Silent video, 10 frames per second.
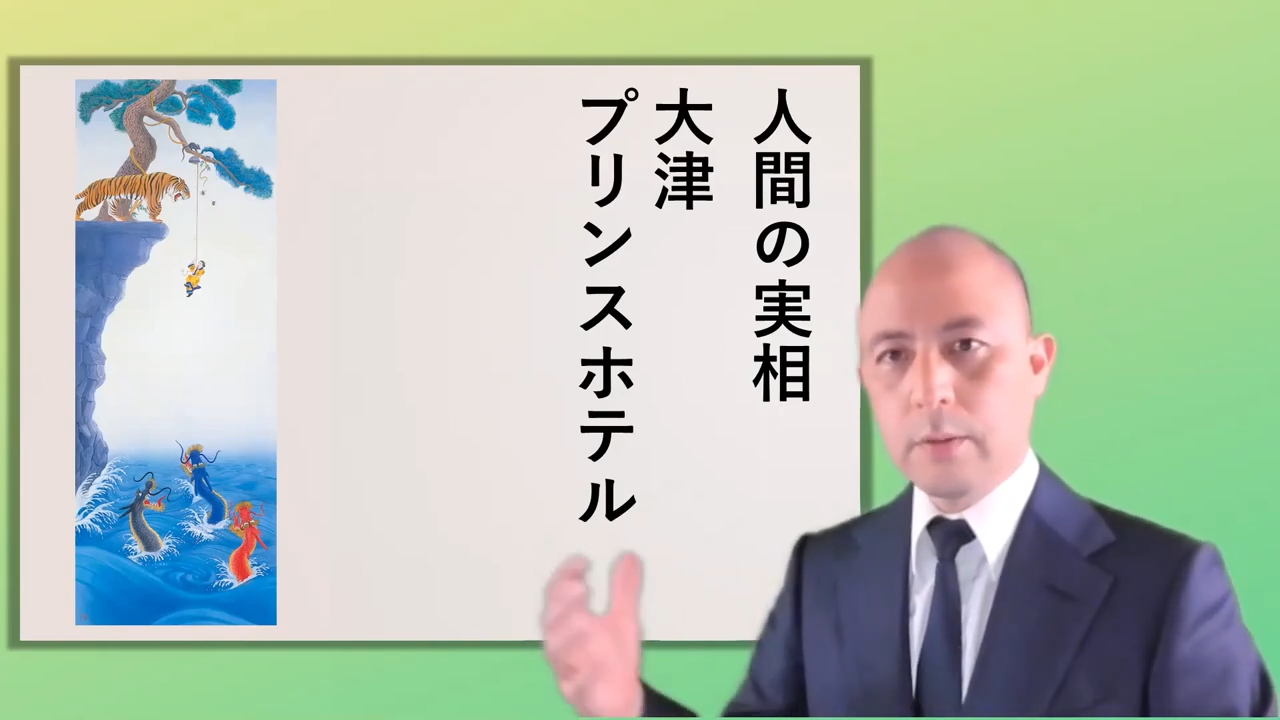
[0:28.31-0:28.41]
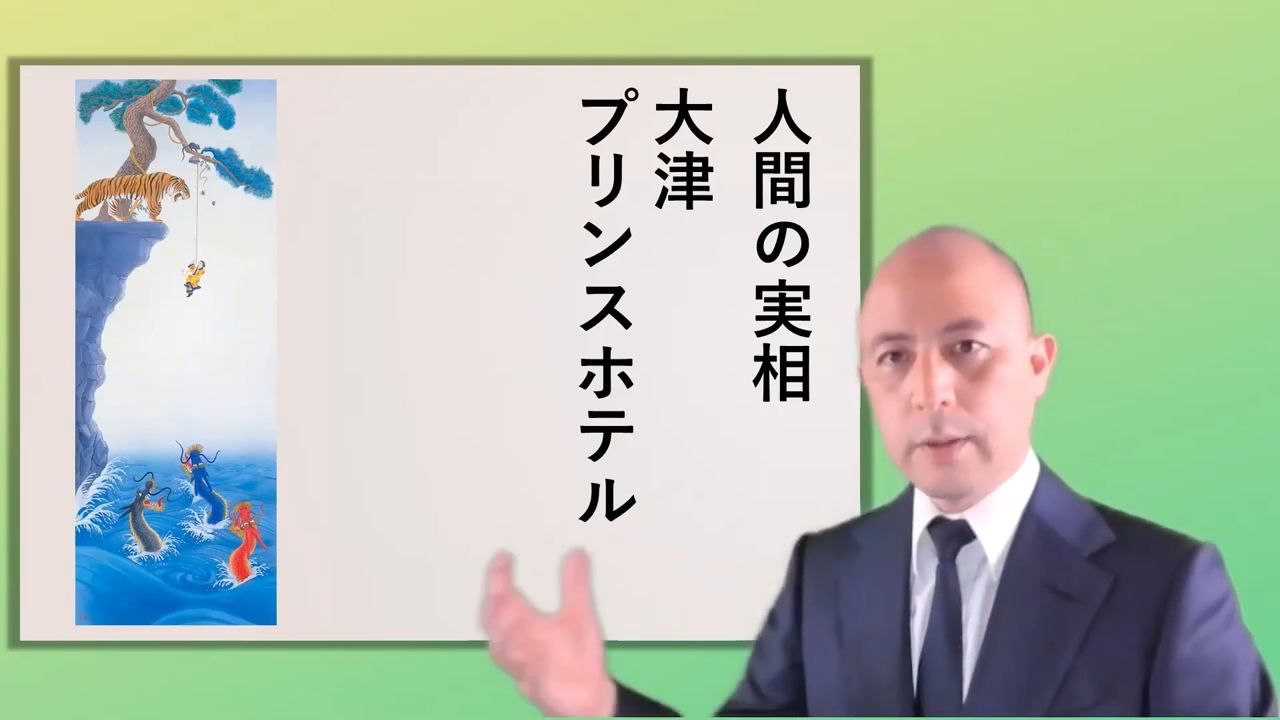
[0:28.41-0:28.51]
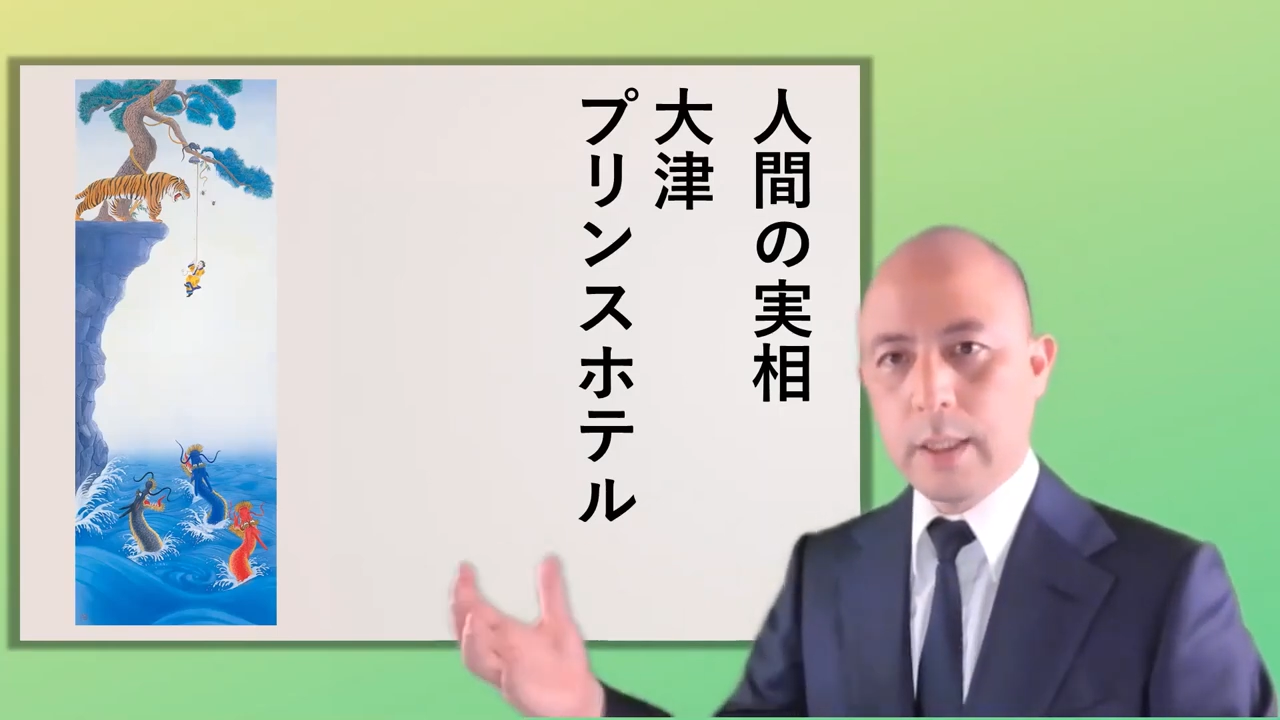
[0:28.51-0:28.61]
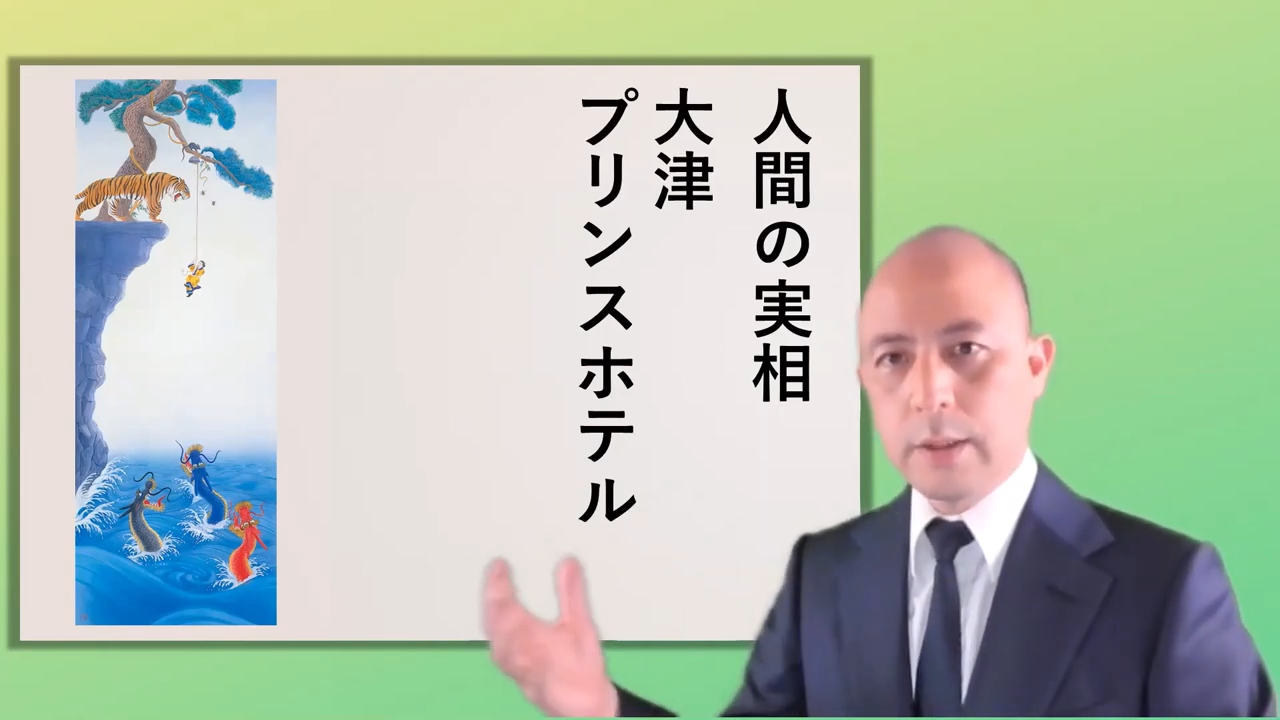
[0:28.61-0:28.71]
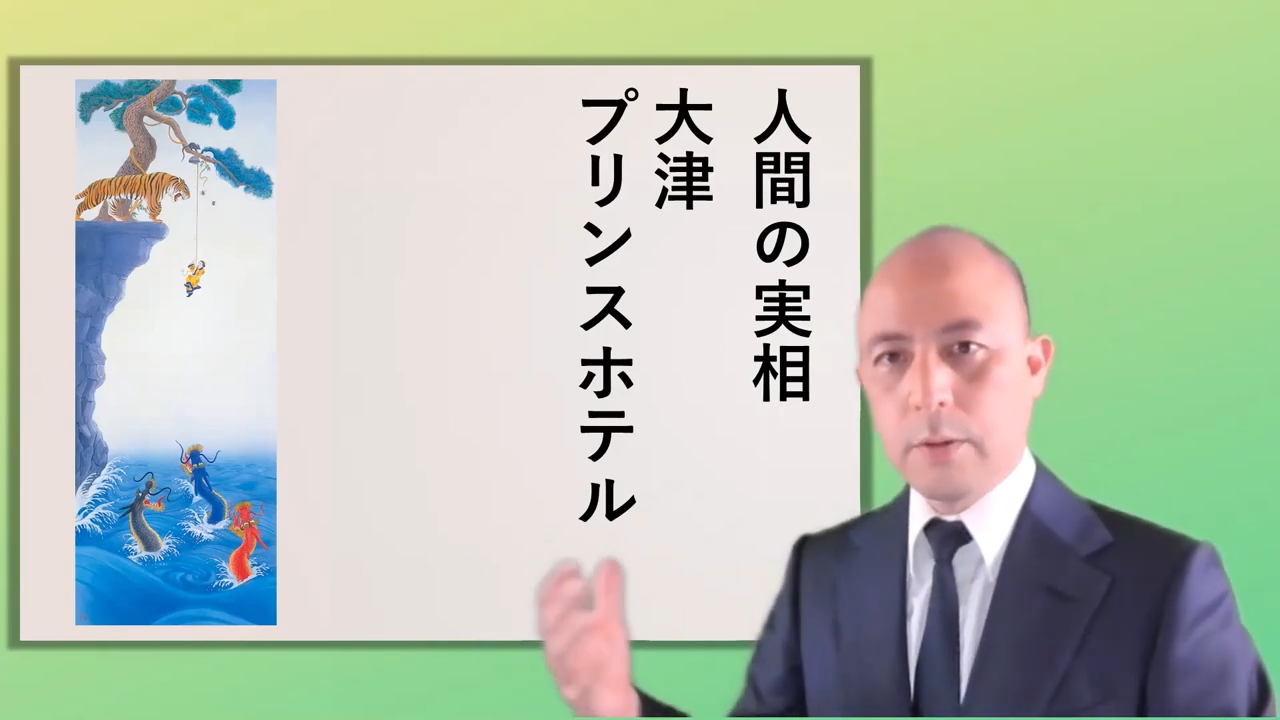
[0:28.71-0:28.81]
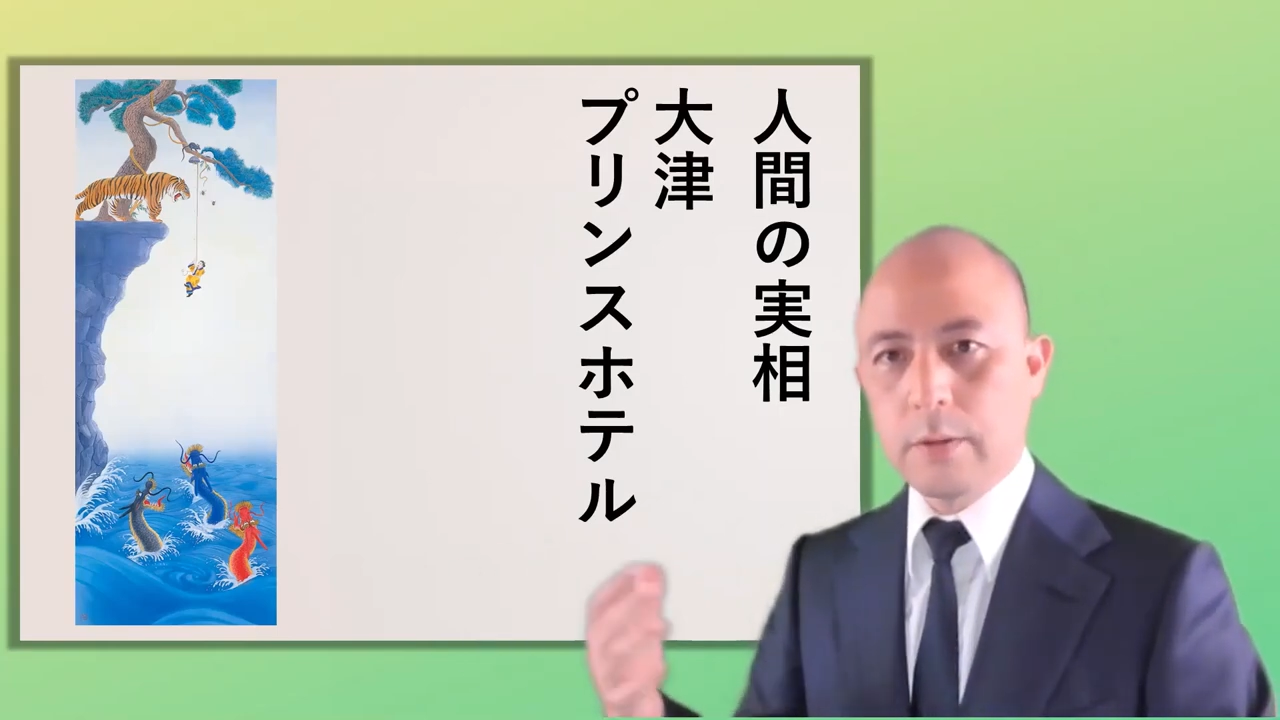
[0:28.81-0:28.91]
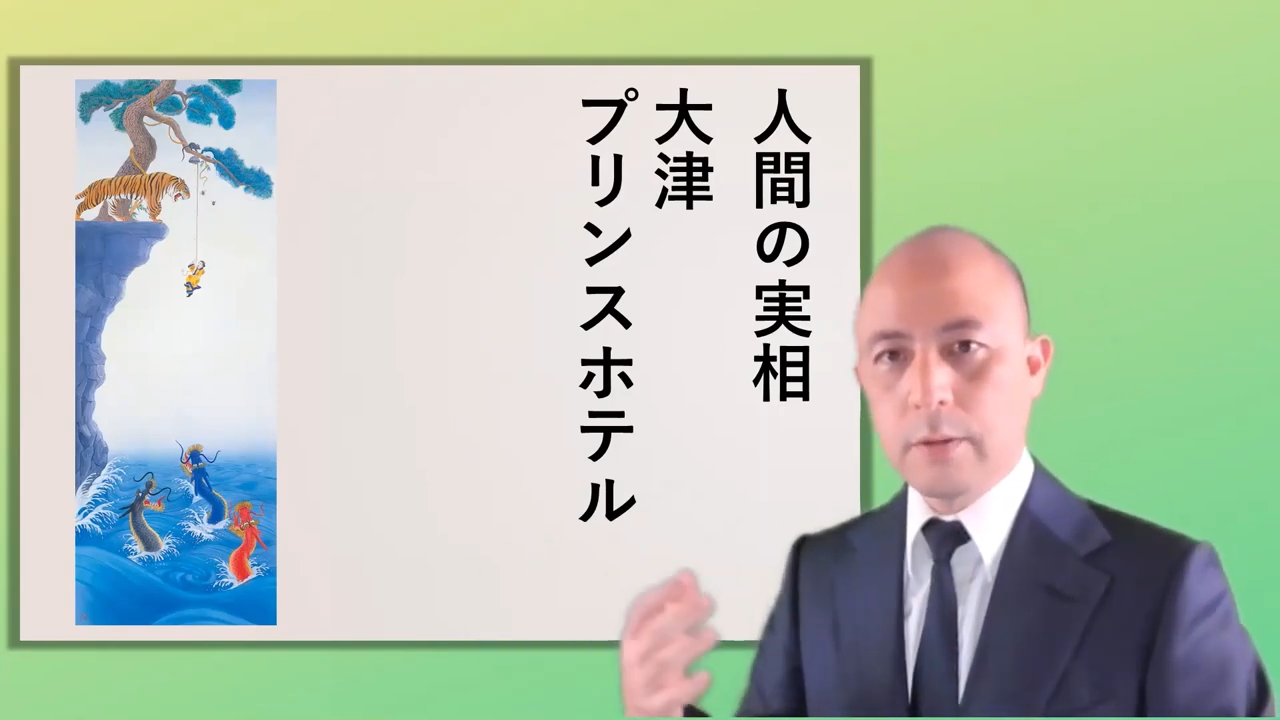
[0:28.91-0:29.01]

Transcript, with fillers: と接触